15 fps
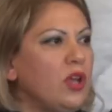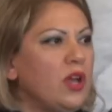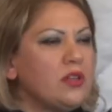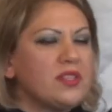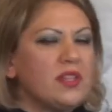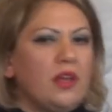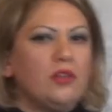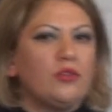Dünya
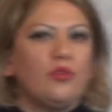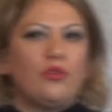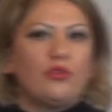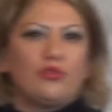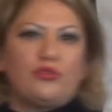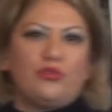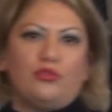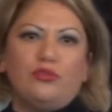Sağlık
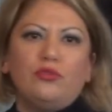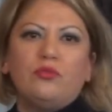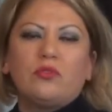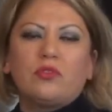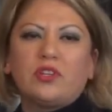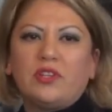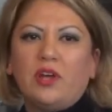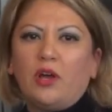Örgütü,
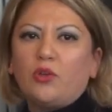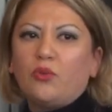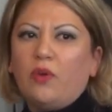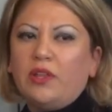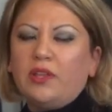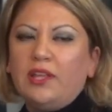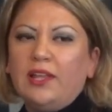Gıda